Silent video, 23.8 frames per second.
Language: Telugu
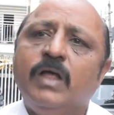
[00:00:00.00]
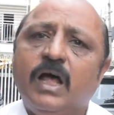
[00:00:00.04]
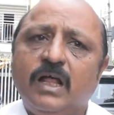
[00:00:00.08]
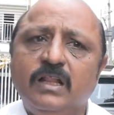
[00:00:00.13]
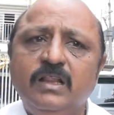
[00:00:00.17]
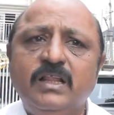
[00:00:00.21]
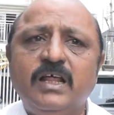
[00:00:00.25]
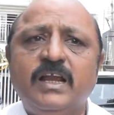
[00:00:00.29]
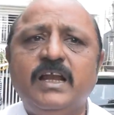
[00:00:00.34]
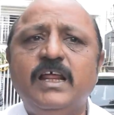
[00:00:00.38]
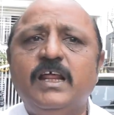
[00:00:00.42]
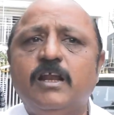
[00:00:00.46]

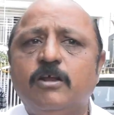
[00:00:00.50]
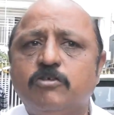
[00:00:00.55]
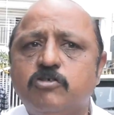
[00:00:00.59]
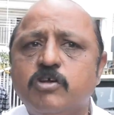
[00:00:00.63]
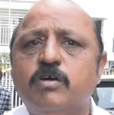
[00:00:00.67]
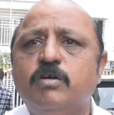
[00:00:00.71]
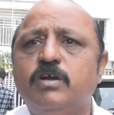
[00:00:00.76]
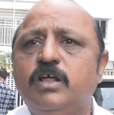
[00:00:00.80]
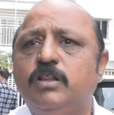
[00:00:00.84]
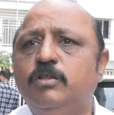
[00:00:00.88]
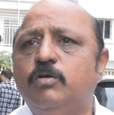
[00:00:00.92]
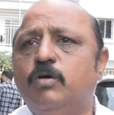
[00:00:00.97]
అందరినీ
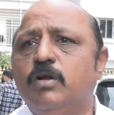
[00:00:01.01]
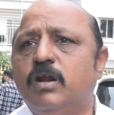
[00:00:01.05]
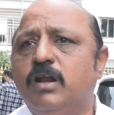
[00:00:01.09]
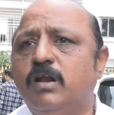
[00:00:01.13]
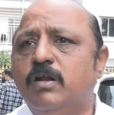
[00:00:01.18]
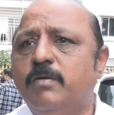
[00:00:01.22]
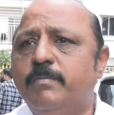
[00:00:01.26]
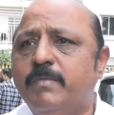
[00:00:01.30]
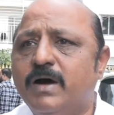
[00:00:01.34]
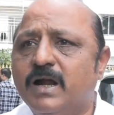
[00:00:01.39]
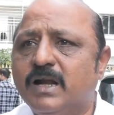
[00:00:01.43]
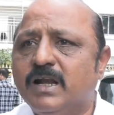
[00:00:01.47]
రెచ్చగొట్టే
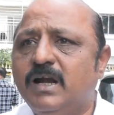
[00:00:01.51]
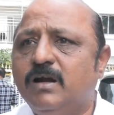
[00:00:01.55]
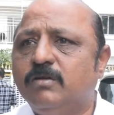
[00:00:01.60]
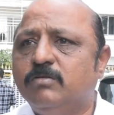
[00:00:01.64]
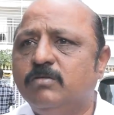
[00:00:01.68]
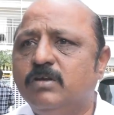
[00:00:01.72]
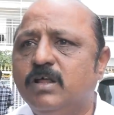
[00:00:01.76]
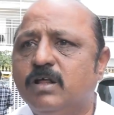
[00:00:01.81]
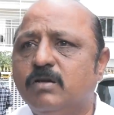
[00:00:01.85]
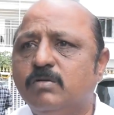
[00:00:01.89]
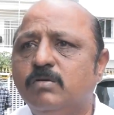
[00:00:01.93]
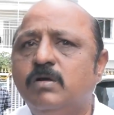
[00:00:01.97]
ధోరణిలో
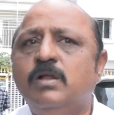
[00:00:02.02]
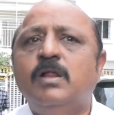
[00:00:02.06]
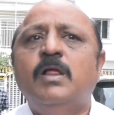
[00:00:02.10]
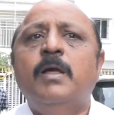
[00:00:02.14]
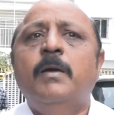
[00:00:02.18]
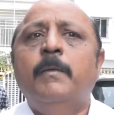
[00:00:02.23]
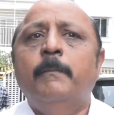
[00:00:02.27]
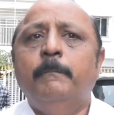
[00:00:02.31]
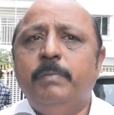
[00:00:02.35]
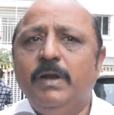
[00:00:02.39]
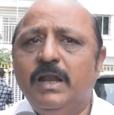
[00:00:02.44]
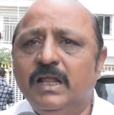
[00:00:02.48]
మాట్లాడుతున్నారు
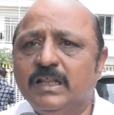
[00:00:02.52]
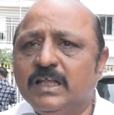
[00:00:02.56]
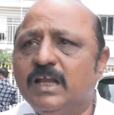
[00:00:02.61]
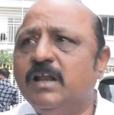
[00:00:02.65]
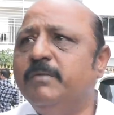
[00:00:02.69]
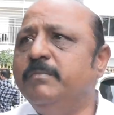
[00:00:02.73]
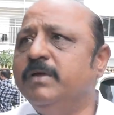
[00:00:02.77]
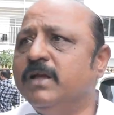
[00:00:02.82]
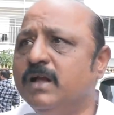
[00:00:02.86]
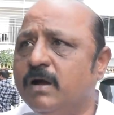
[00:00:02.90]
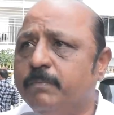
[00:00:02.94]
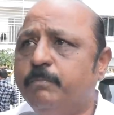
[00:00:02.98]

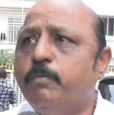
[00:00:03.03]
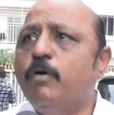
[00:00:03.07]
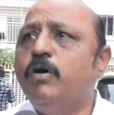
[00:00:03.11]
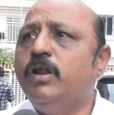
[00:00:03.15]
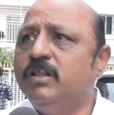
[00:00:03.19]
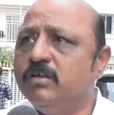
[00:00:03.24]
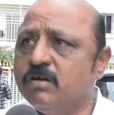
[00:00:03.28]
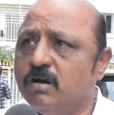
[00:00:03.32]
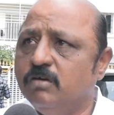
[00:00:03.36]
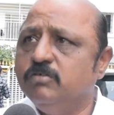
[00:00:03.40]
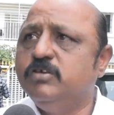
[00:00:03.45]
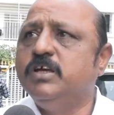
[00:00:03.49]
పిల్లతనం ఇంకా
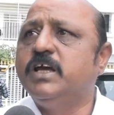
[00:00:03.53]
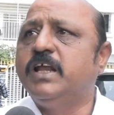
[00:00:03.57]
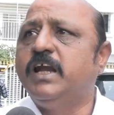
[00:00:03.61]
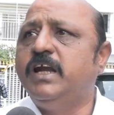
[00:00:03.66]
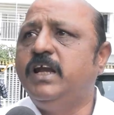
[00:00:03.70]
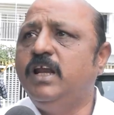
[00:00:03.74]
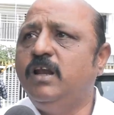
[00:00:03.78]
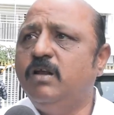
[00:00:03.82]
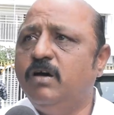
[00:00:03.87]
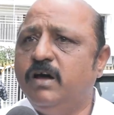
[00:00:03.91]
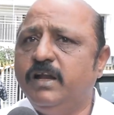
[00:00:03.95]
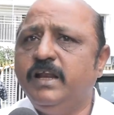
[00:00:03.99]
పోలేదు కౌశిక్
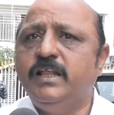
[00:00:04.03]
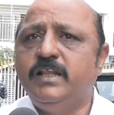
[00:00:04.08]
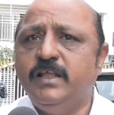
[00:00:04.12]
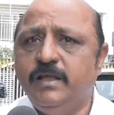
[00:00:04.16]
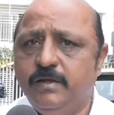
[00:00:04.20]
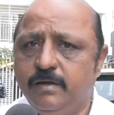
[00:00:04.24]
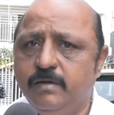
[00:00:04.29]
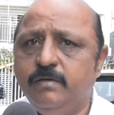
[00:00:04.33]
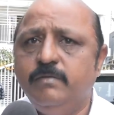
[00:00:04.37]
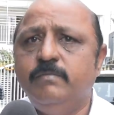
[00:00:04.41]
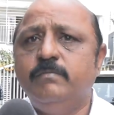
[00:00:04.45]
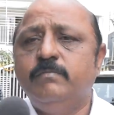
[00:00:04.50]
రెడ్డిలో అనేది
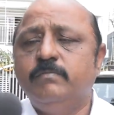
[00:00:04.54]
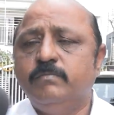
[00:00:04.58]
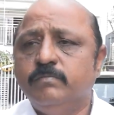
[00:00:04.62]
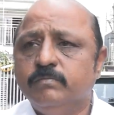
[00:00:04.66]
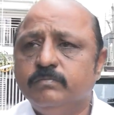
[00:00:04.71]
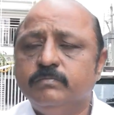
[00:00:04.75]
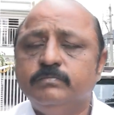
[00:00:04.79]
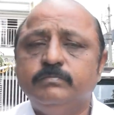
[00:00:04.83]
ఏ